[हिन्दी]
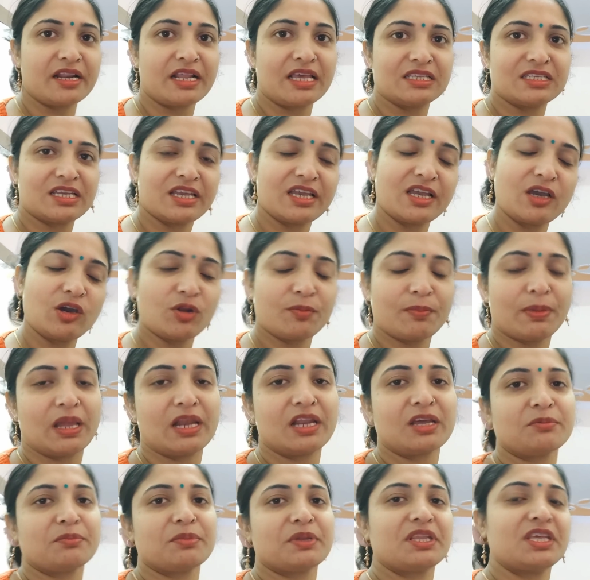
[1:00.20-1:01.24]
रह जाएगा और
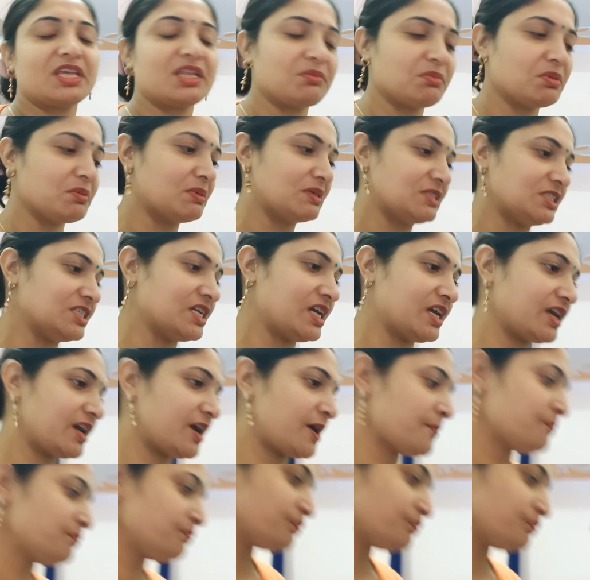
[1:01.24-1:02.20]
पालक पनीर भी बन जाएगा